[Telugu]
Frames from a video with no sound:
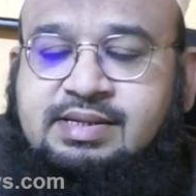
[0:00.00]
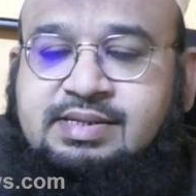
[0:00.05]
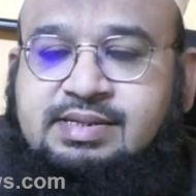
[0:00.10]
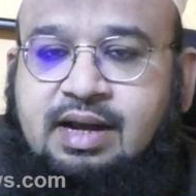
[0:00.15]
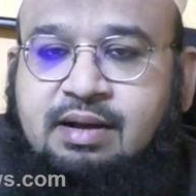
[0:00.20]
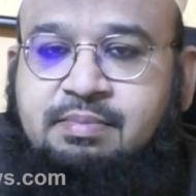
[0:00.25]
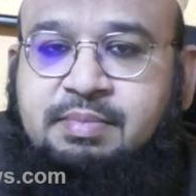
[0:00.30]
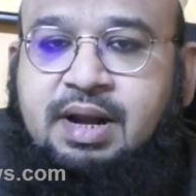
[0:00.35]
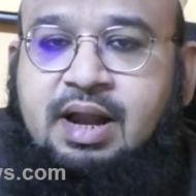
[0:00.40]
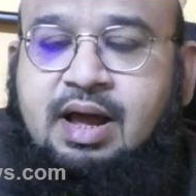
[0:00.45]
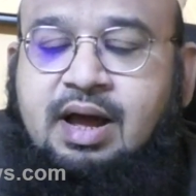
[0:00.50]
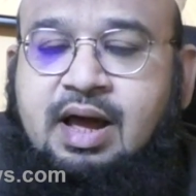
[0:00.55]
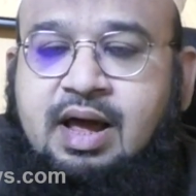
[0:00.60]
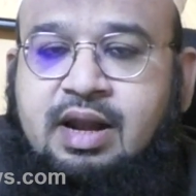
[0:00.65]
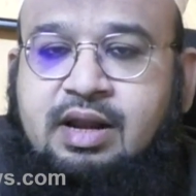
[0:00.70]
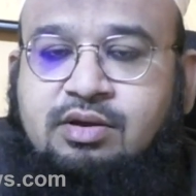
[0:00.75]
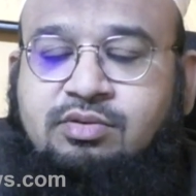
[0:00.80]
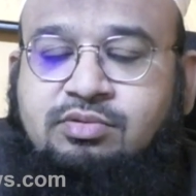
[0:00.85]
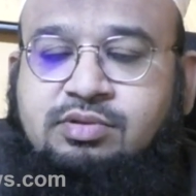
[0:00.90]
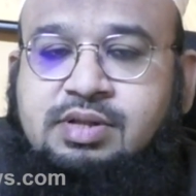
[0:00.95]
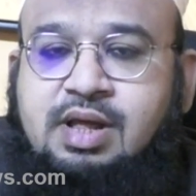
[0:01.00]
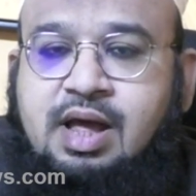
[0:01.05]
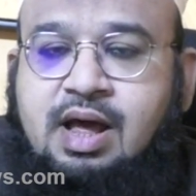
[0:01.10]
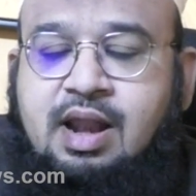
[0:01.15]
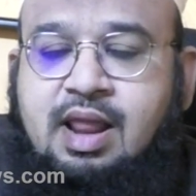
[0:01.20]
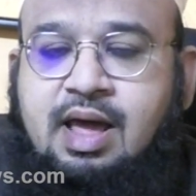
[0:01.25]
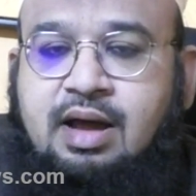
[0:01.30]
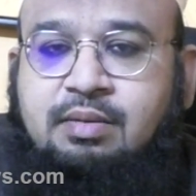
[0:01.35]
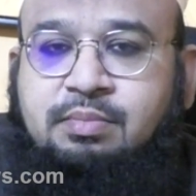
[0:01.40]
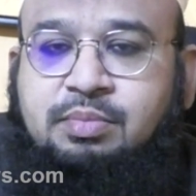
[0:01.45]
వైఎస్ షర్మిల
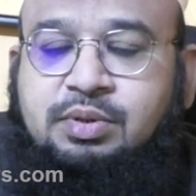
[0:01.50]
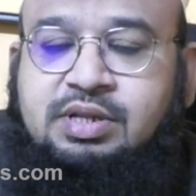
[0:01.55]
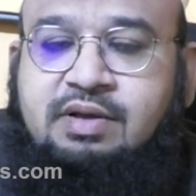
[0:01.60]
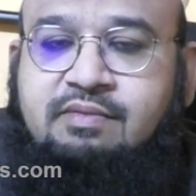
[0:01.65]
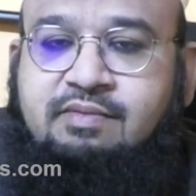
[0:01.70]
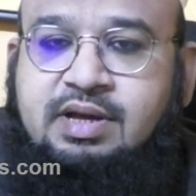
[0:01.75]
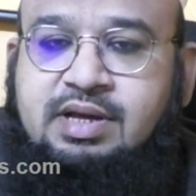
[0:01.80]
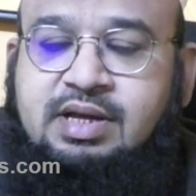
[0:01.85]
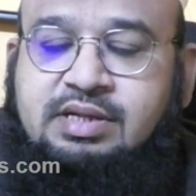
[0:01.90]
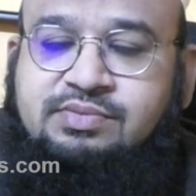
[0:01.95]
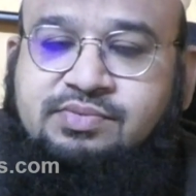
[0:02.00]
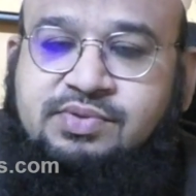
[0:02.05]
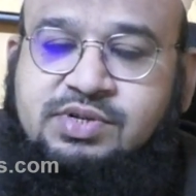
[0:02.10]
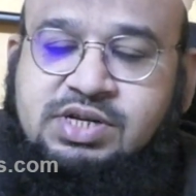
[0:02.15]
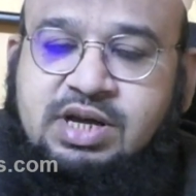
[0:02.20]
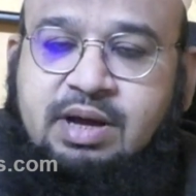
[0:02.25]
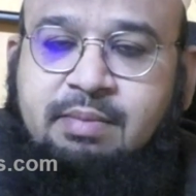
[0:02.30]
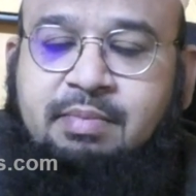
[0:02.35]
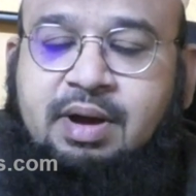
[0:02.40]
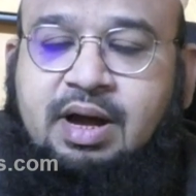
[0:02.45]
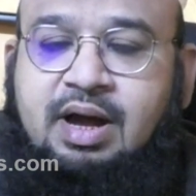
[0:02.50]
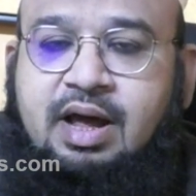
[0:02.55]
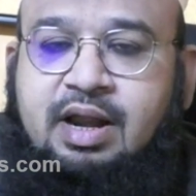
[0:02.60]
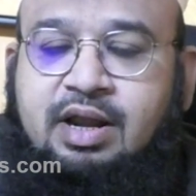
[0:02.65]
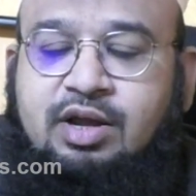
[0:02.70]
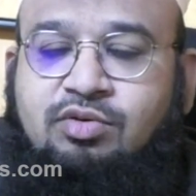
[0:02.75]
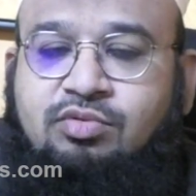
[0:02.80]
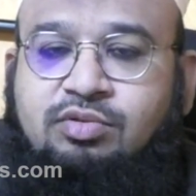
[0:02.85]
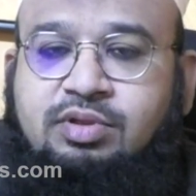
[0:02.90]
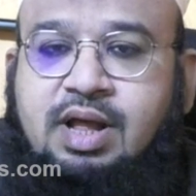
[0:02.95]
గారికి ఉందా లేకపోతే వైఎస్
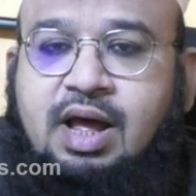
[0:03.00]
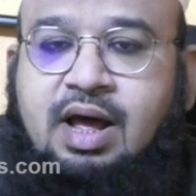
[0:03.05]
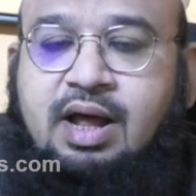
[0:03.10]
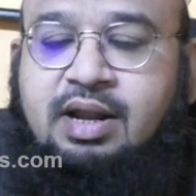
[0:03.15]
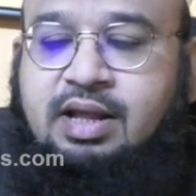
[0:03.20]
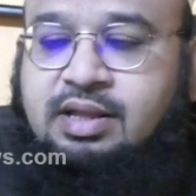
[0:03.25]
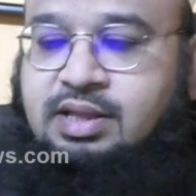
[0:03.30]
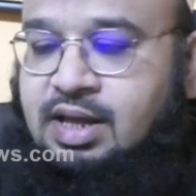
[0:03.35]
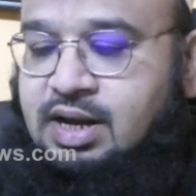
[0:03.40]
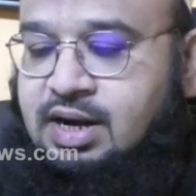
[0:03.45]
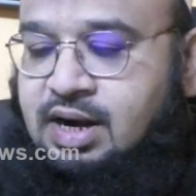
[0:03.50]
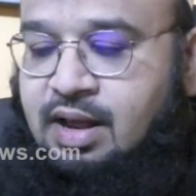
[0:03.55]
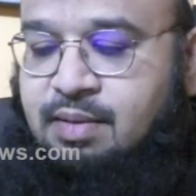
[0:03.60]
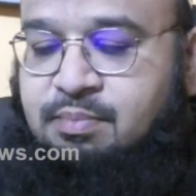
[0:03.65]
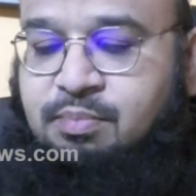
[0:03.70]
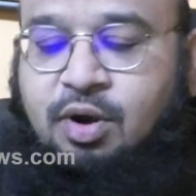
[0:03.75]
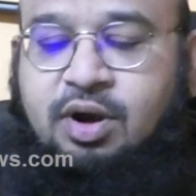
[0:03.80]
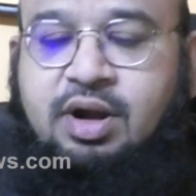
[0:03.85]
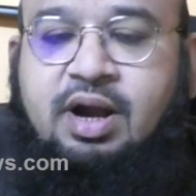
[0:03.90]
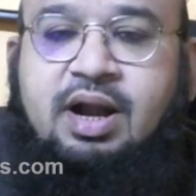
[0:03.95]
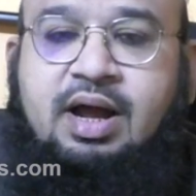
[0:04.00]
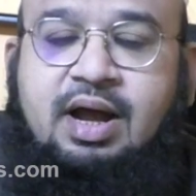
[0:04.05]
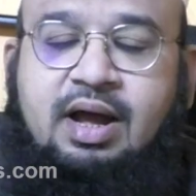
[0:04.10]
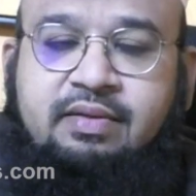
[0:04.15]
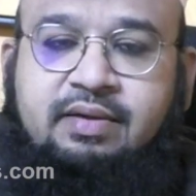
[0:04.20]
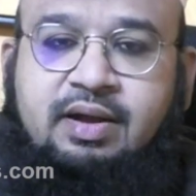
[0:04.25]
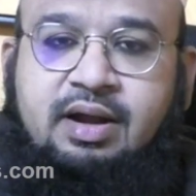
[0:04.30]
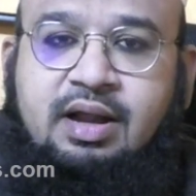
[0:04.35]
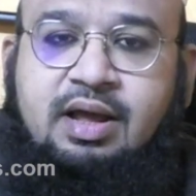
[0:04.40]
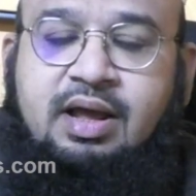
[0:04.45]
విజయమ్మ గారికి ఉందా అనేది ఇక్కడ
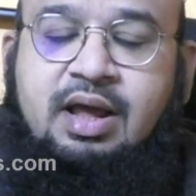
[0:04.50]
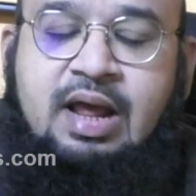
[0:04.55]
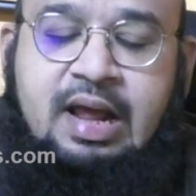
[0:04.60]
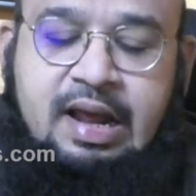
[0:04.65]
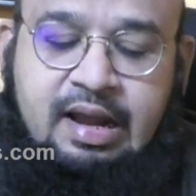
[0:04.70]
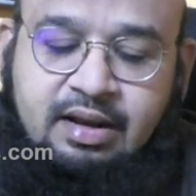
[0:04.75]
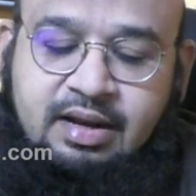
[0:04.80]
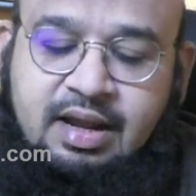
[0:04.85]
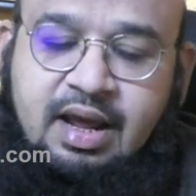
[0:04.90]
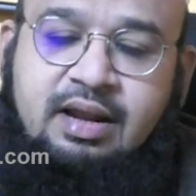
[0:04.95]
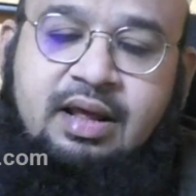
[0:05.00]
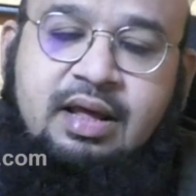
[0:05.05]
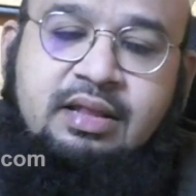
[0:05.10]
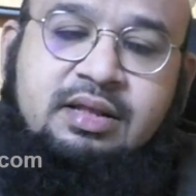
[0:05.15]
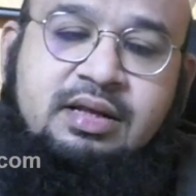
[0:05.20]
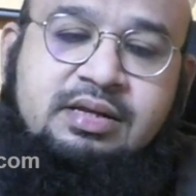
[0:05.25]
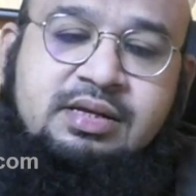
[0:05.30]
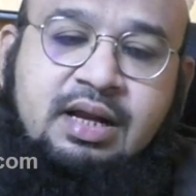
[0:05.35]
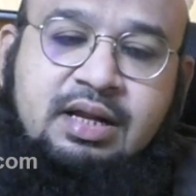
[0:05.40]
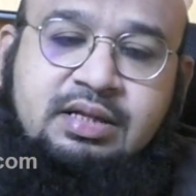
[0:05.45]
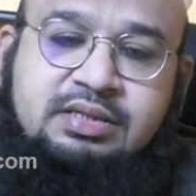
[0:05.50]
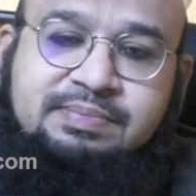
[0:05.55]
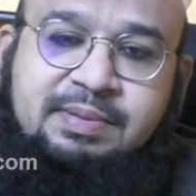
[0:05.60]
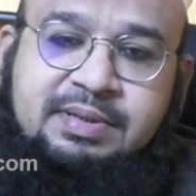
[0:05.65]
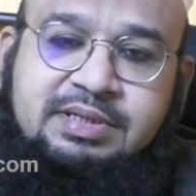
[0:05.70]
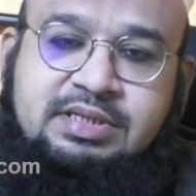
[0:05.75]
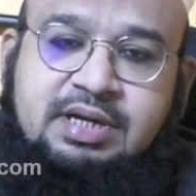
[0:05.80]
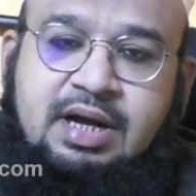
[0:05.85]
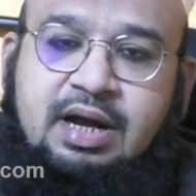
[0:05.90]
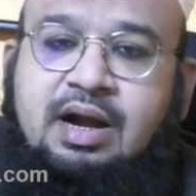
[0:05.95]
ఇంపార్టెంట్ కాదండి నేనైతే
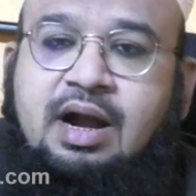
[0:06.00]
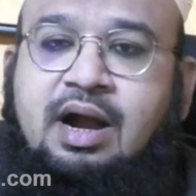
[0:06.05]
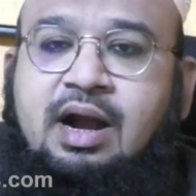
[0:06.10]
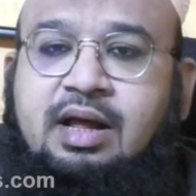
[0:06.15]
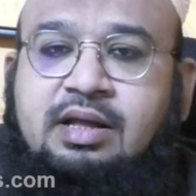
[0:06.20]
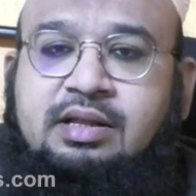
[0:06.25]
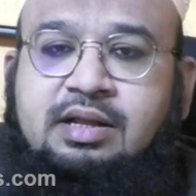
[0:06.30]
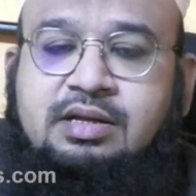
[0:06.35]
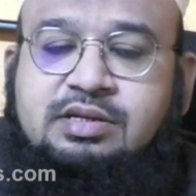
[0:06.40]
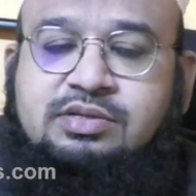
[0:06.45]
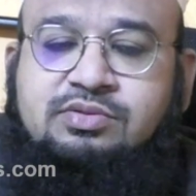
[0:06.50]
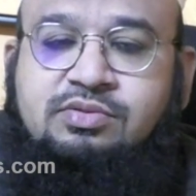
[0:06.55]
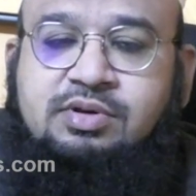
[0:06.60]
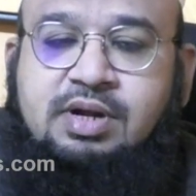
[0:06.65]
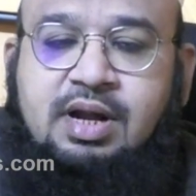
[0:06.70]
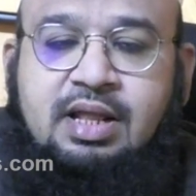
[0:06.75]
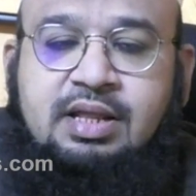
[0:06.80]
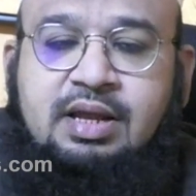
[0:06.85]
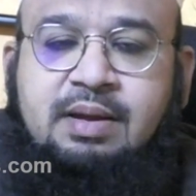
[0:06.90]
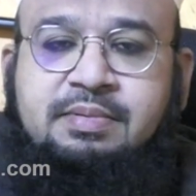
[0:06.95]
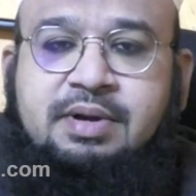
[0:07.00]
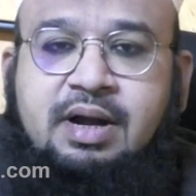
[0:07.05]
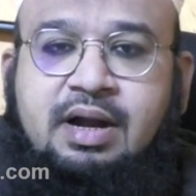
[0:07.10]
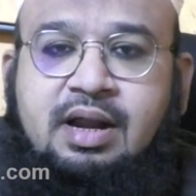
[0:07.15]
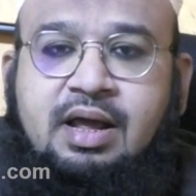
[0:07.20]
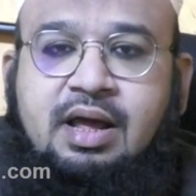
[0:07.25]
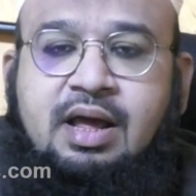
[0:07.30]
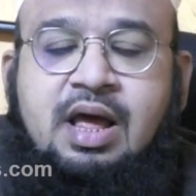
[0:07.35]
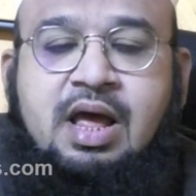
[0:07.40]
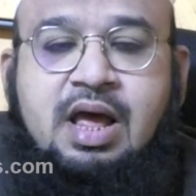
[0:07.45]
చాలా స్పష్టంగా అడగదలుచుకుంటున్నాను
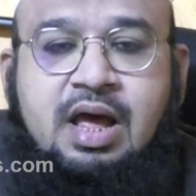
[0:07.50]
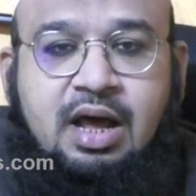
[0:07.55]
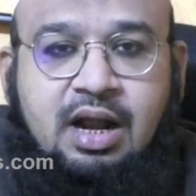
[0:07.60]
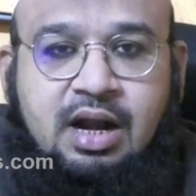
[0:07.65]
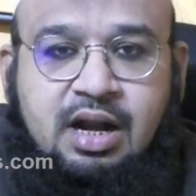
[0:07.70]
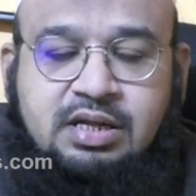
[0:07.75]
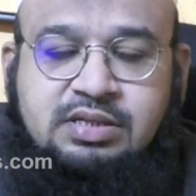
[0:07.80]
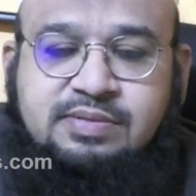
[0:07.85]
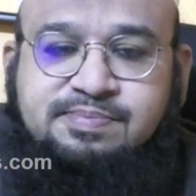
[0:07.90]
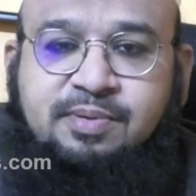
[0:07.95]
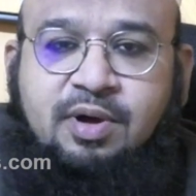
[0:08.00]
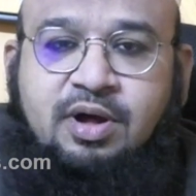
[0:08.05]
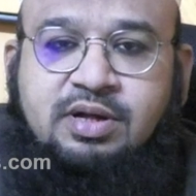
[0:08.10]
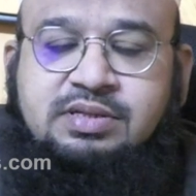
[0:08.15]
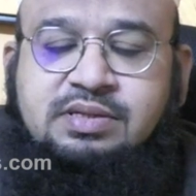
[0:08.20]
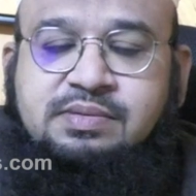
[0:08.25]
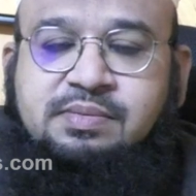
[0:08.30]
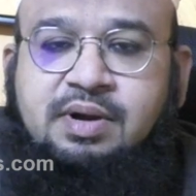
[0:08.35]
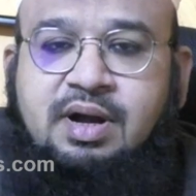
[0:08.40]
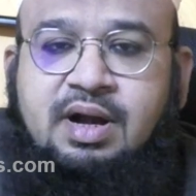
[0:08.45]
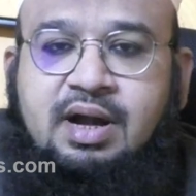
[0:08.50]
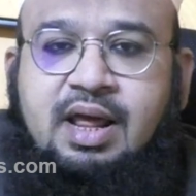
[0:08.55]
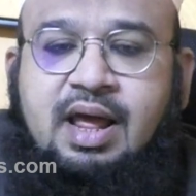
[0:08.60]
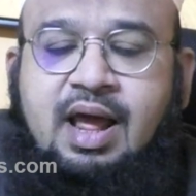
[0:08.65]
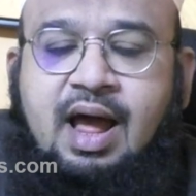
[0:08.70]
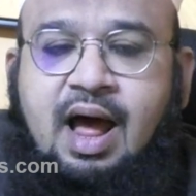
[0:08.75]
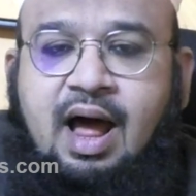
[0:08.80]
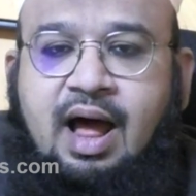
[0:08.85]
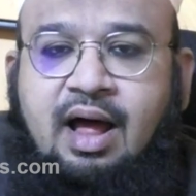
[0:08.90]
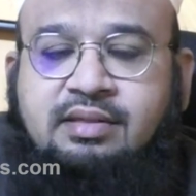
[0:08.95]
అదేంటంటే
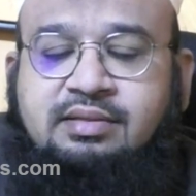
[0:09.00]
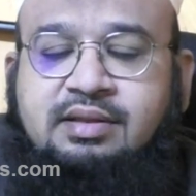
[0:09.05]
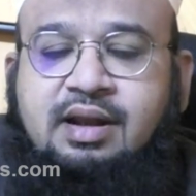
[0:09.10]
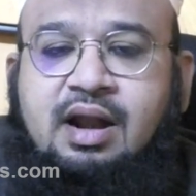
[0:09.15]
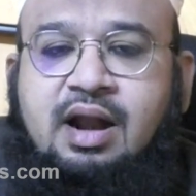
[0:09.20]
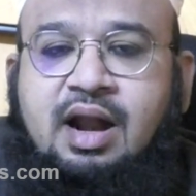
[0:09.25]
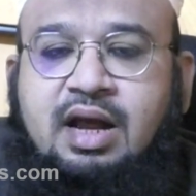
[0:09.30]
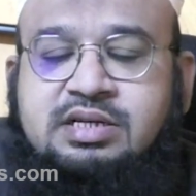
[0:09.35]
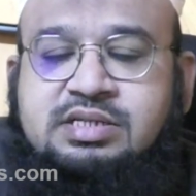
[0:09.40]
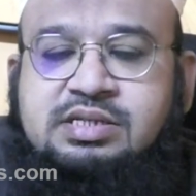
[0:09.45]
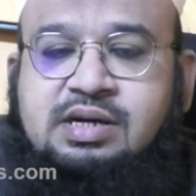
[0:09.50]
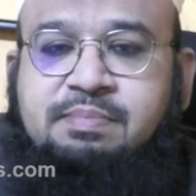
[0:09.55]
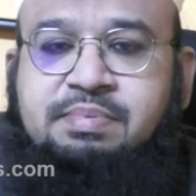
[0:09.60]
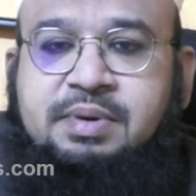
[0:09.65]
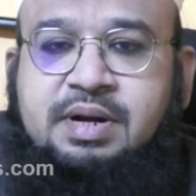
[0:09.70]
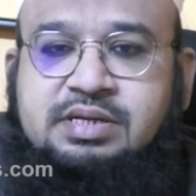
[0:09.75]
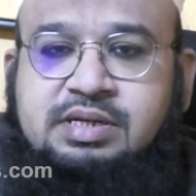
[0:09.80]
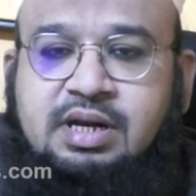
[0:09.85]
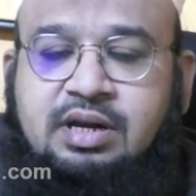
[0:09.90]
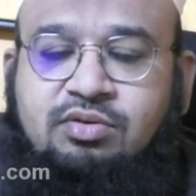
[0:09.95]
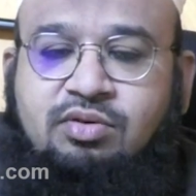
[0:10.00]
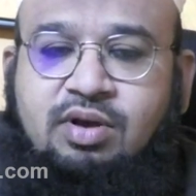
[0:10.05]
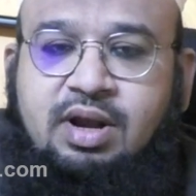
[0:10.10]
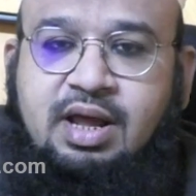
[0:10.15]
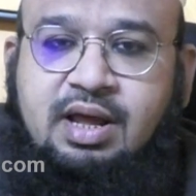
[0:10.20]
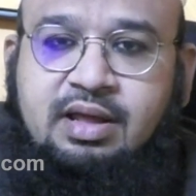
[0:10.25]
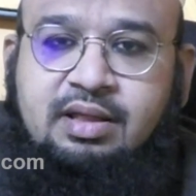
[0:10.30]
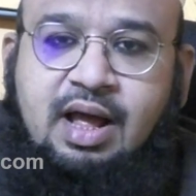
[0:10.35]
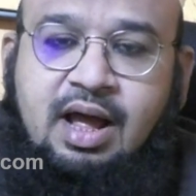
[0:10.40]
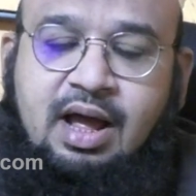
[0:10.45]
రెస్పాన్సిబిలిటీ ఆంధ్ర రాష్ట్ర
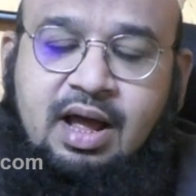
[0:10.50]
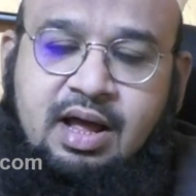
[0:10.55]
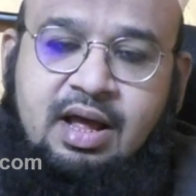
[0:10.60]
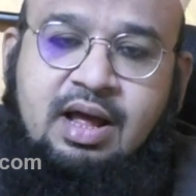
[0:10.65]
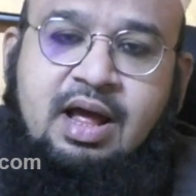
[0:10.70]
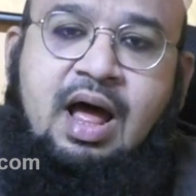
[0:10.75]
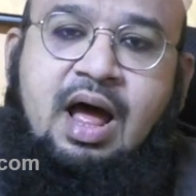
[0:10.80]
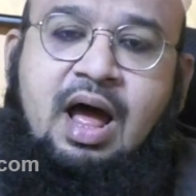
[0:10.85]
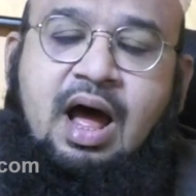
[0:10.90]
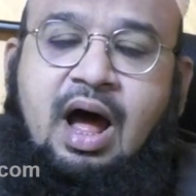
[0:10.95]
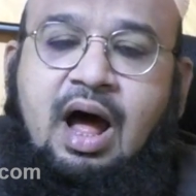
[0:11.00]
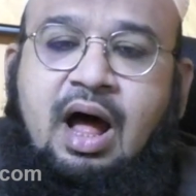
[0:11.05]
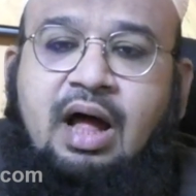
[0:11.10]
ప్రజలకు లేదా